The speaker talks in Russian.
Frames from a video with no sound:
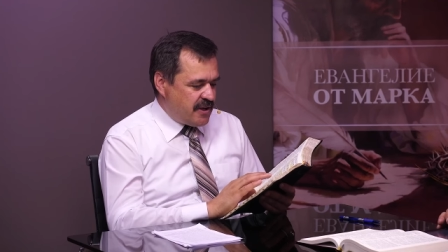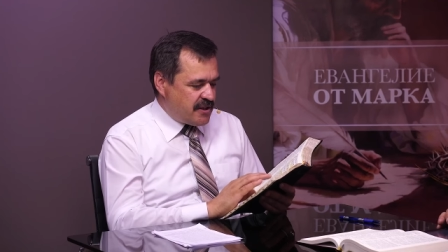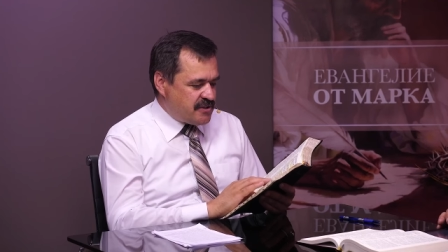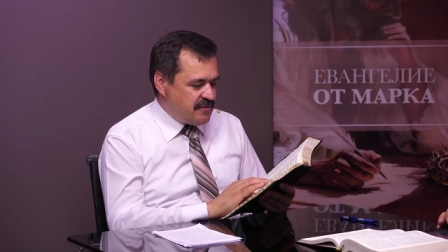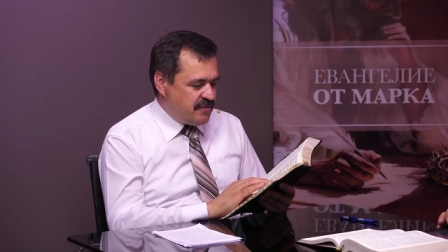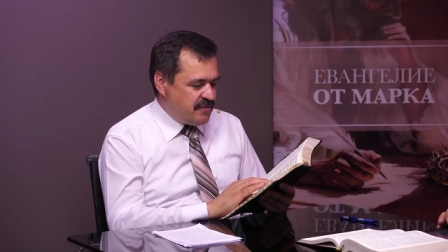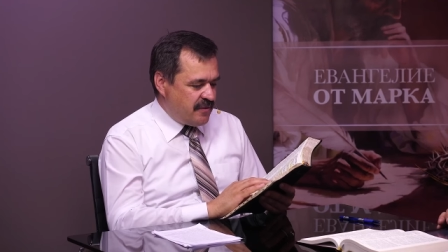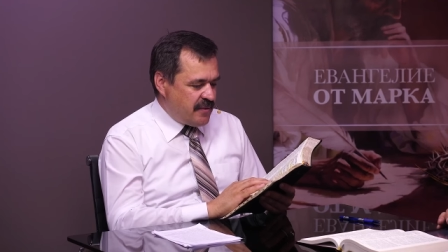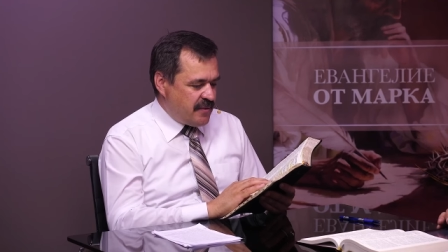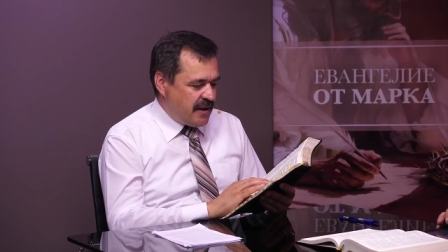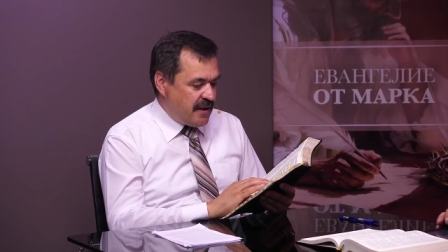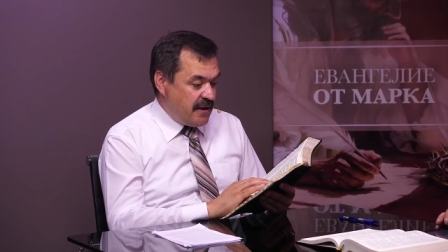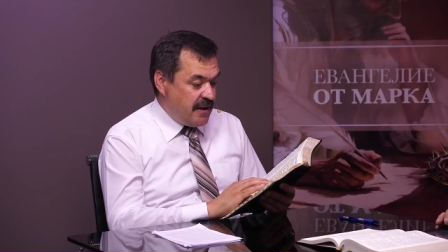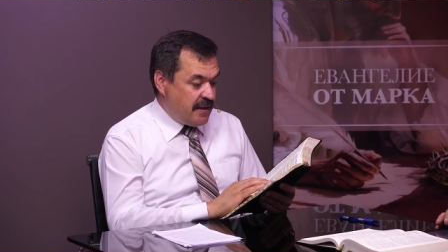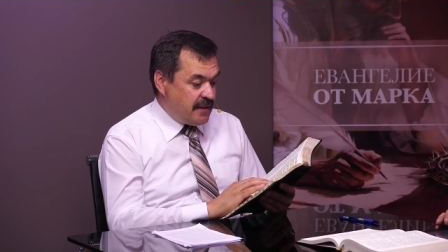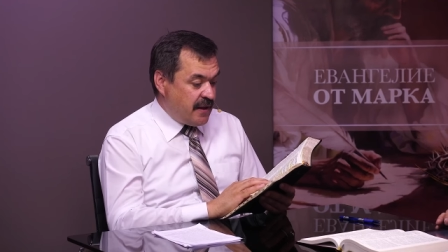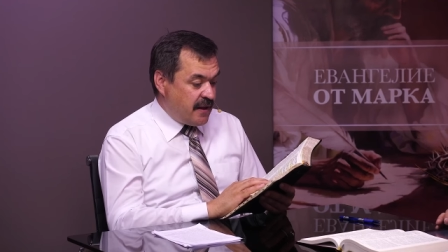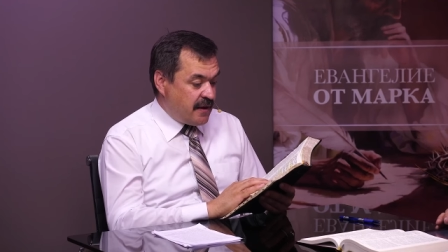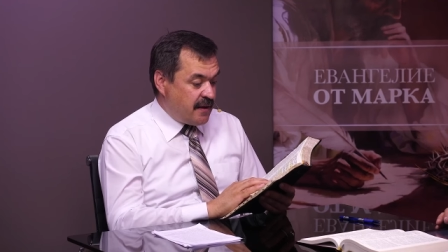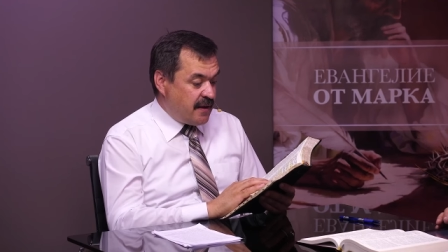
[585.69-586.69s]
наше время.
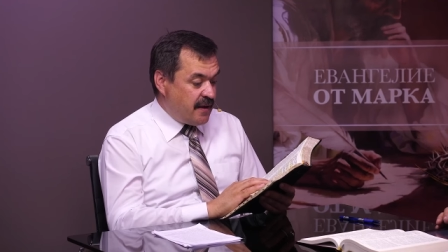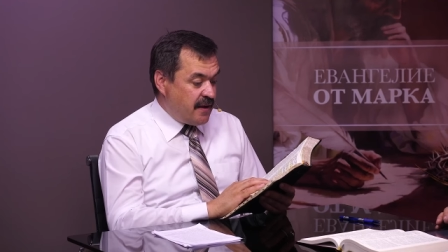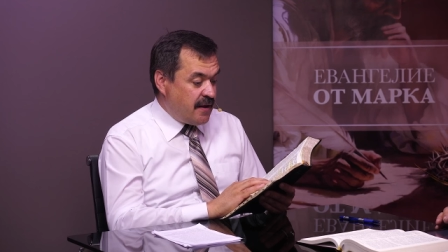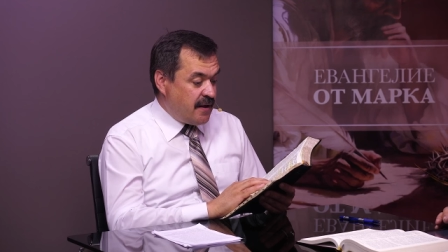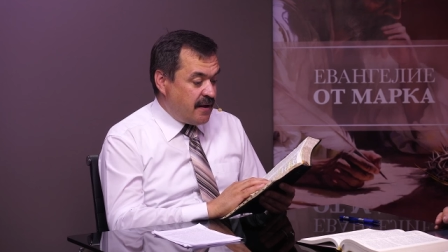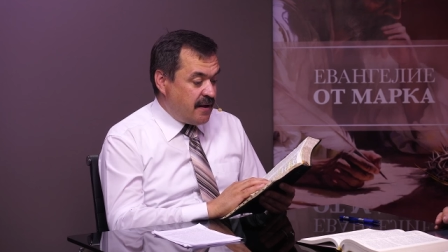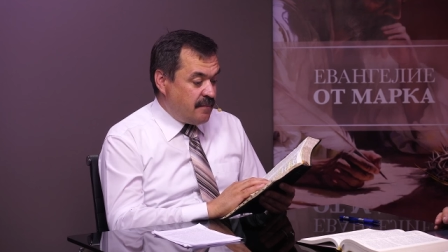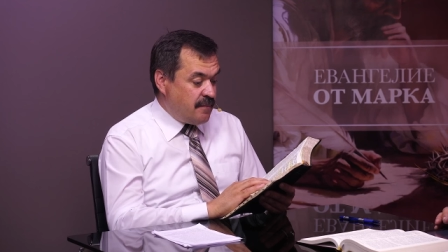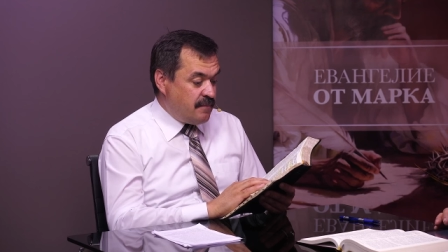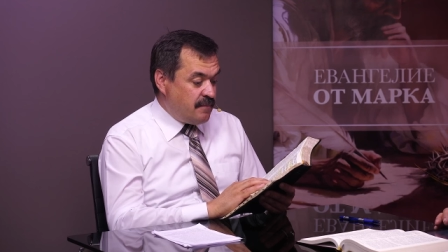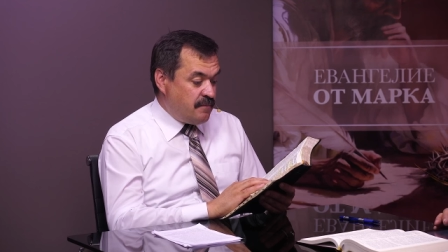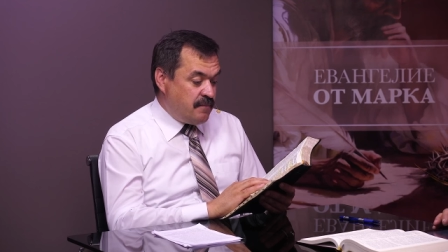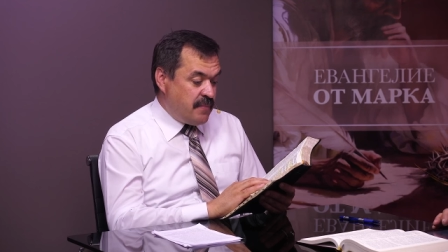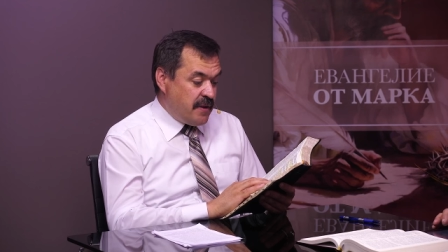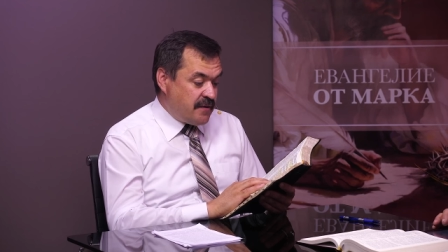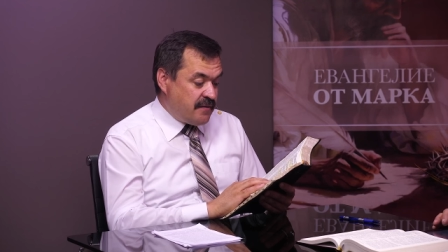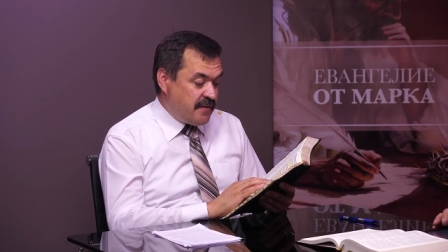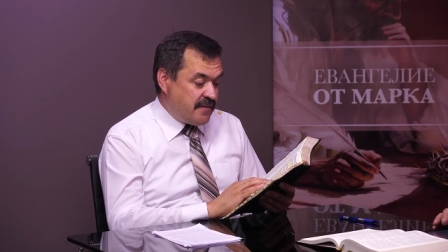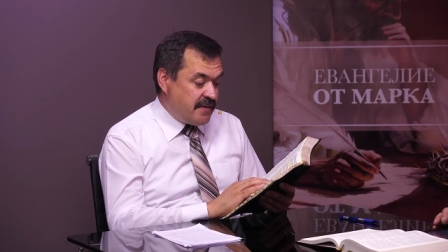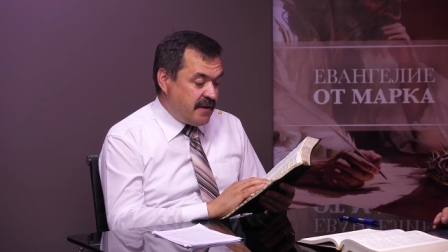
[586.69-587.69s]
Итак,
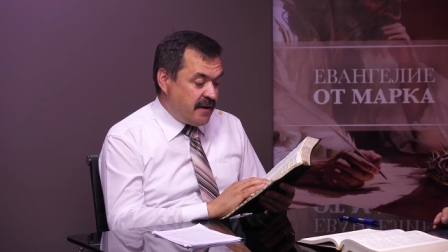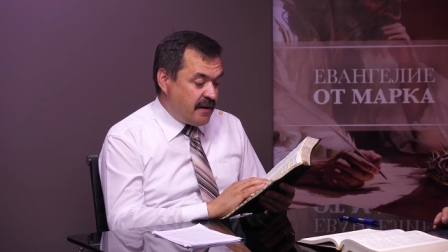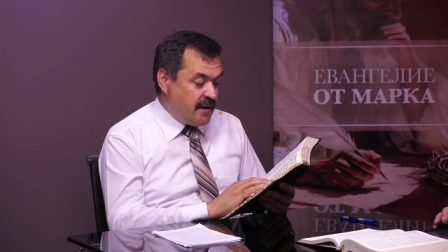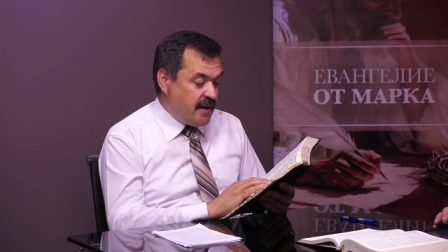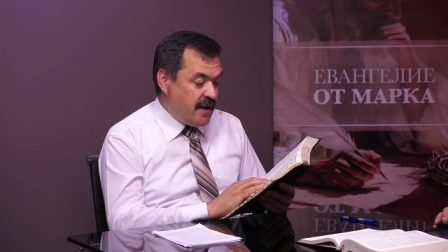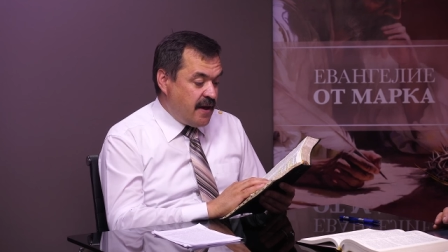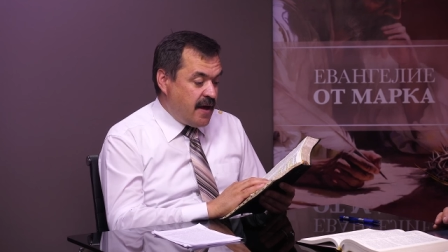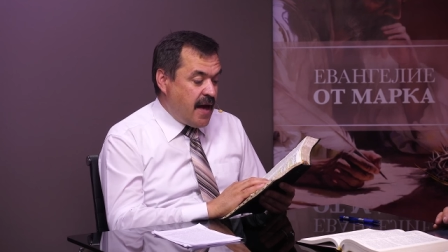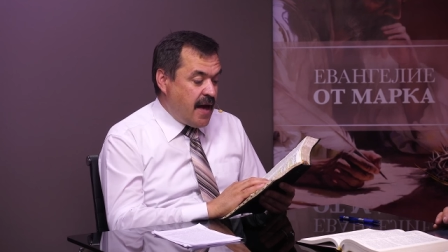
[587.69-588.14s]
первый стих.